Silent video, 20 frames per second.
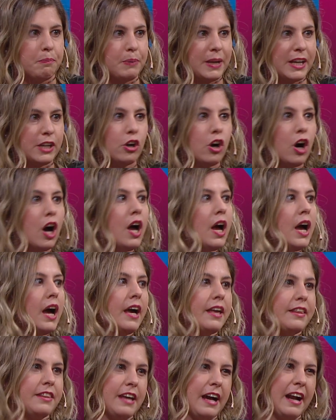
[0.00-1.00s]
Ah, Pero
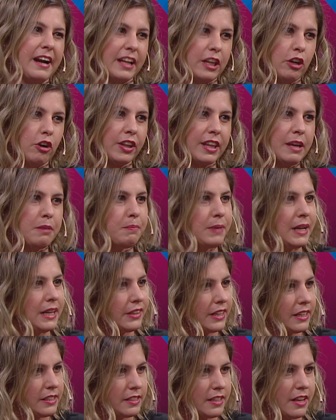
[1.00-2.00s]
de, alrededor del
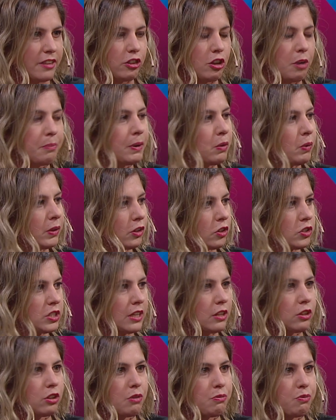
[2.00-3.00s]
1300,
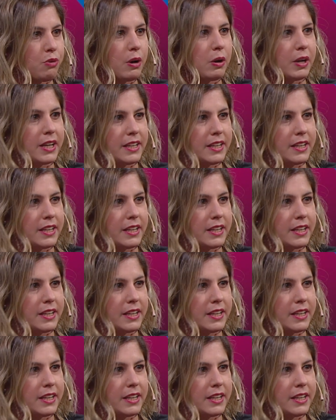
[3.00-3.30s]
1400 fue